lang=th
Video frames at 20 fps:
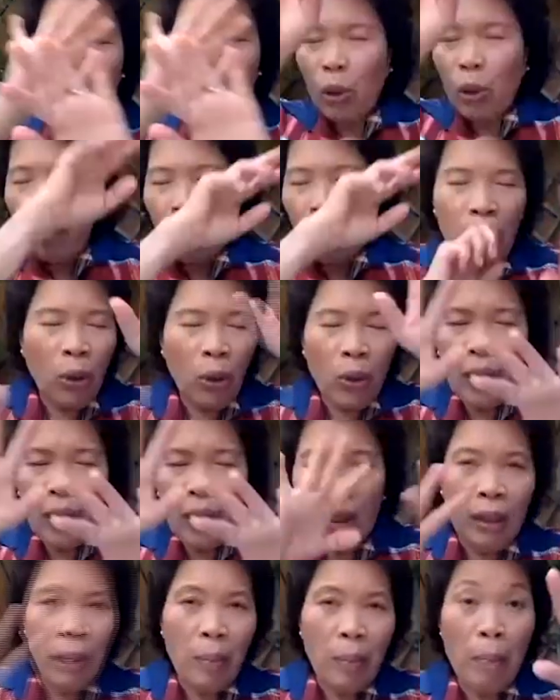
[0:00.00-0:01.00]
บสนไปหมด
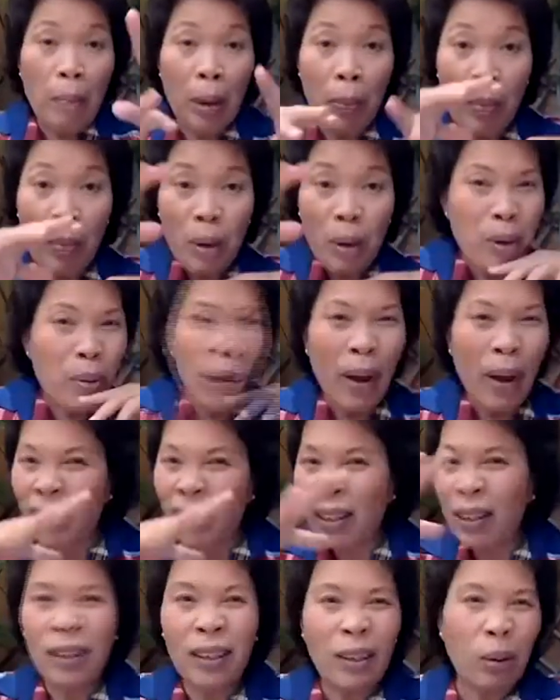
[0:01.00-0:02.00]
เลย มันไม่มีแพท
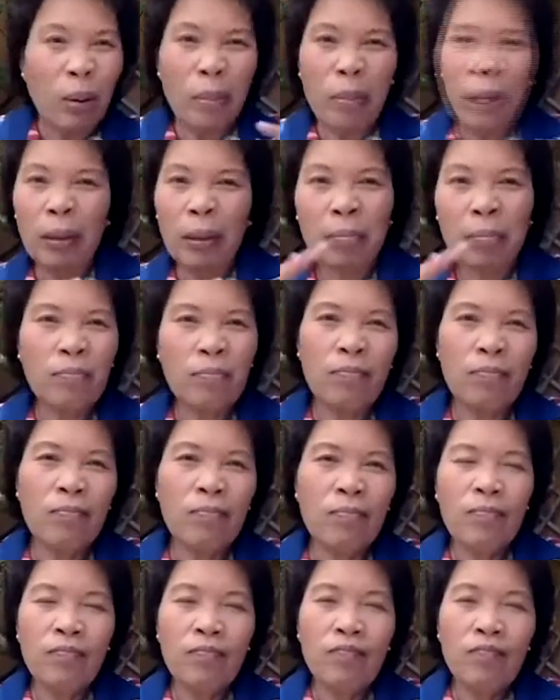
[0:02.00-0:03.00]
เทิร์นของมัน
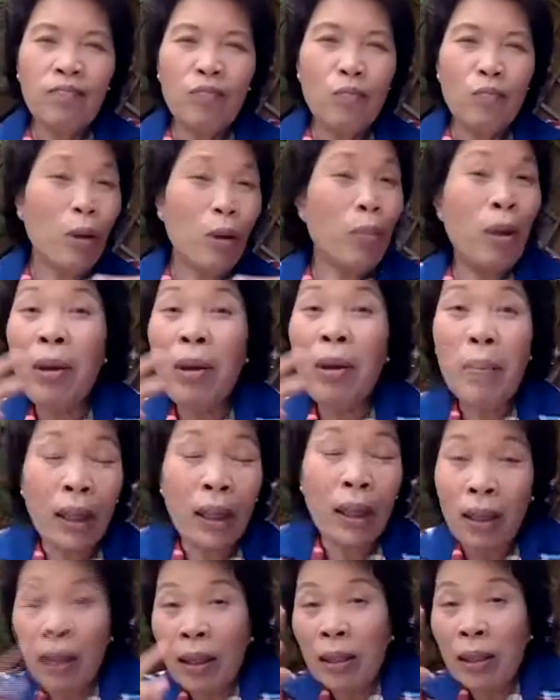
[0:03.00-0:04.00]
มันไม่มีแพท
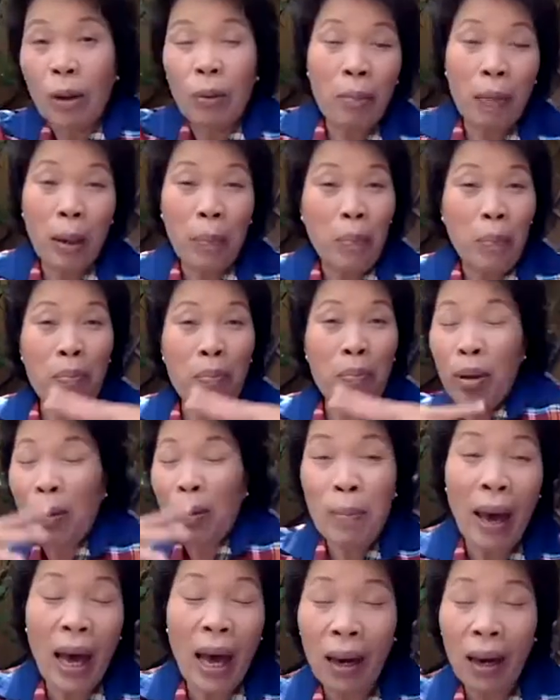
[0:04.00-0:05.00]
เทิร์นของมัน มันไม่
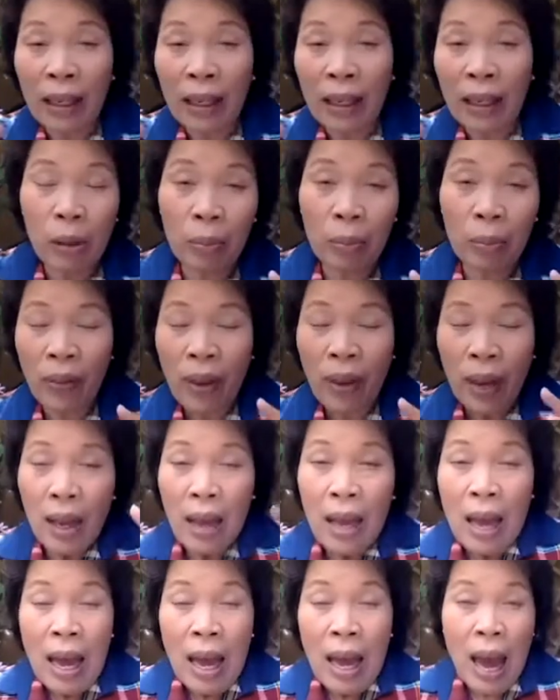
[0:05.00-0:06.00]
มีบาลานซ์ของมัน
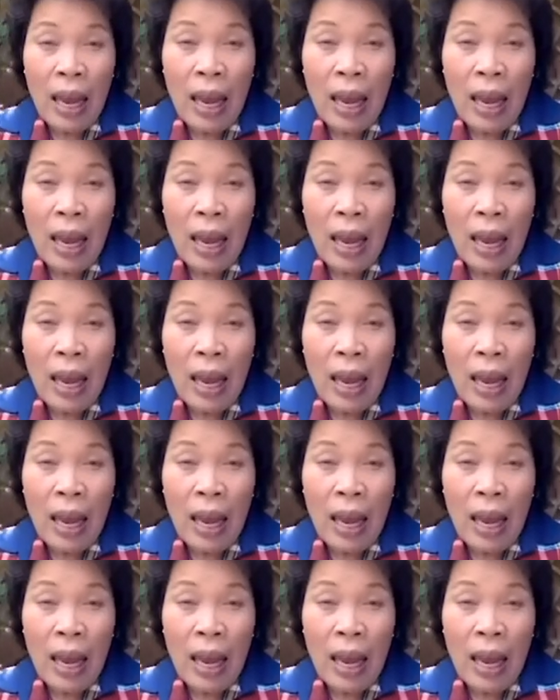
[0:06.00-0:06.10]
ไอ